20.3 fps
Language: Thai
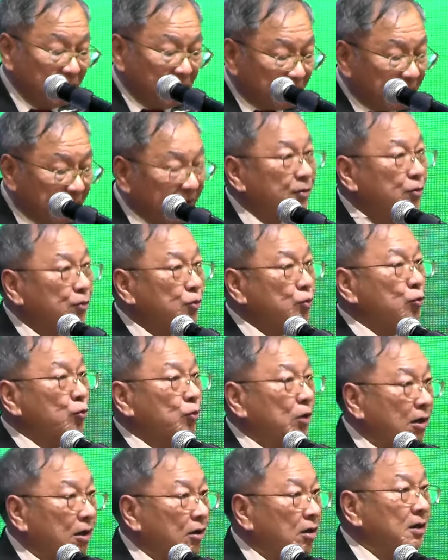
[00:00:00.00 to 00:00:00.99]
เรียนรู้
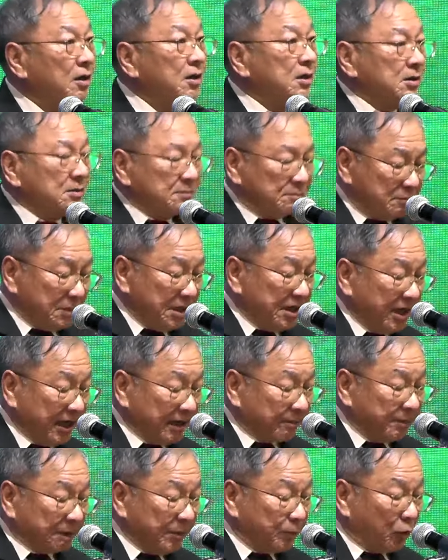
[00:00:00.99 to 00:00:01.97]
แล้วก็มีเห
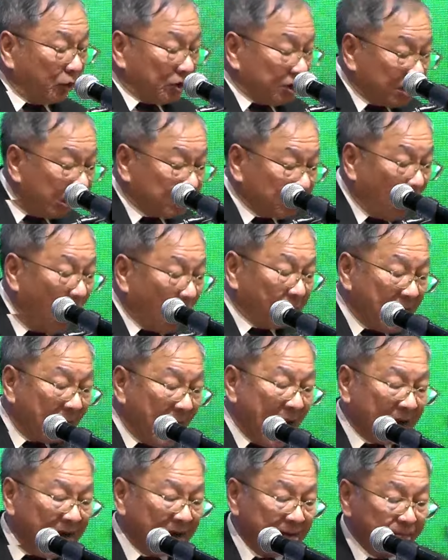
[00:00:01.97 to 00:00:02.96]
ตุมีผลที่ตอบได้